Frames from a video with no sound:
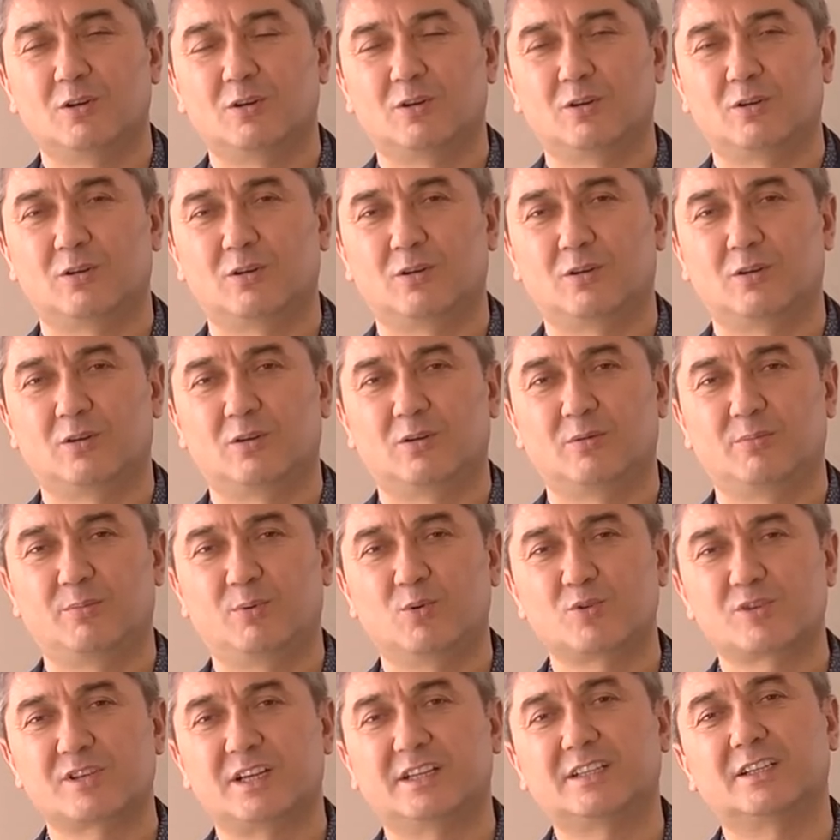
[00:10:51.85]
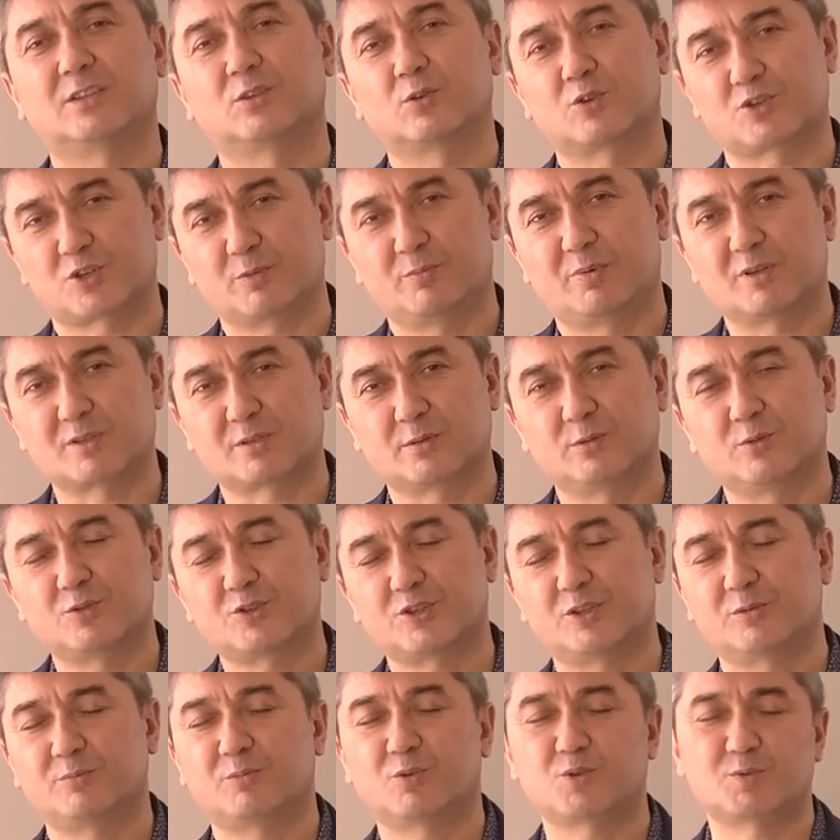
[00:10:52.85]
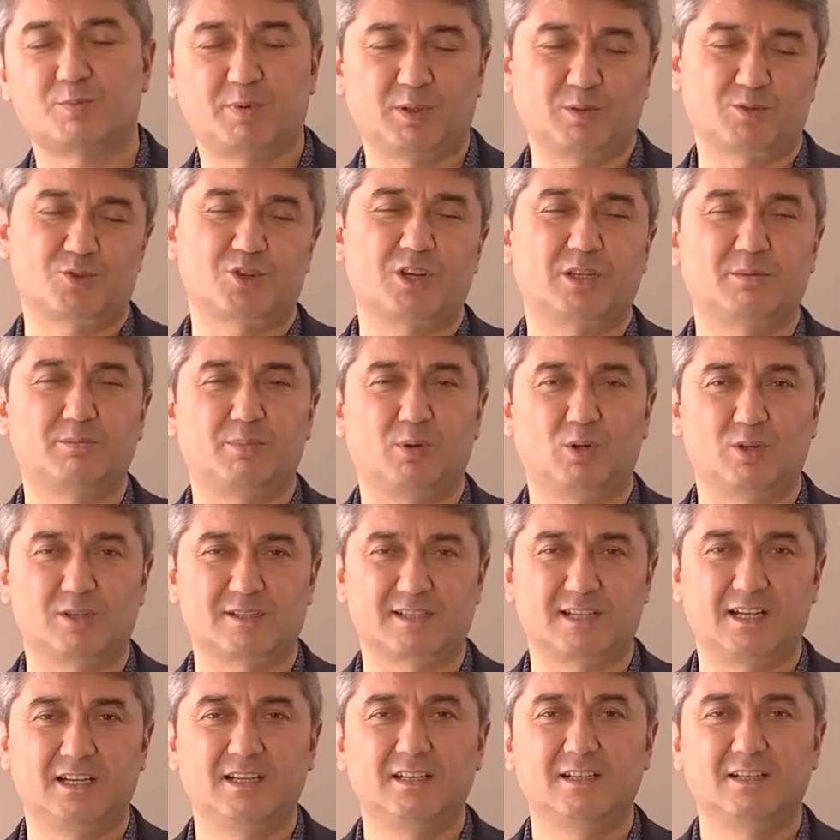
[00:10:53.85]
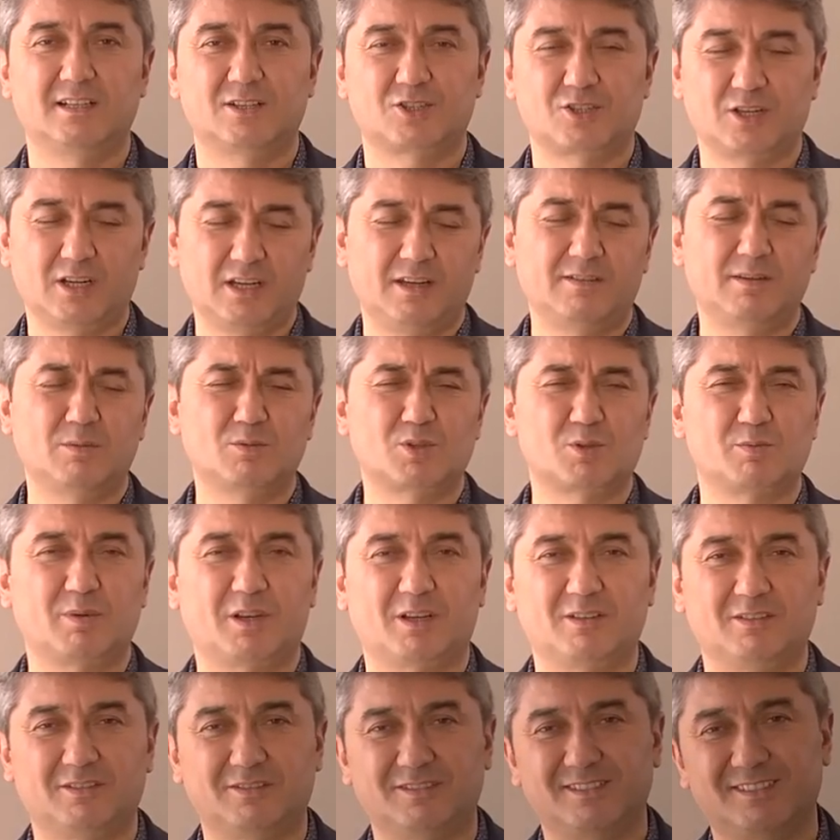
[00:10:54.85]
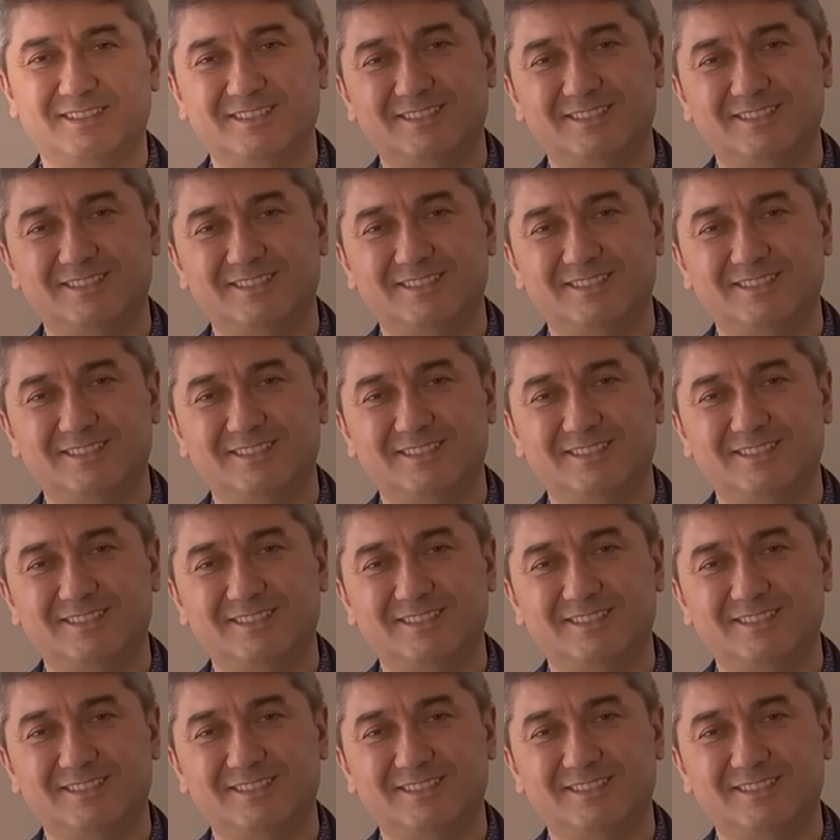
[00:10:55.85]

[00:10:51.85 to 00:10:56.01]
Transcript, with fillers: э, пусть они тоже послушают, пусть получат пользу. Желаю вам успехов!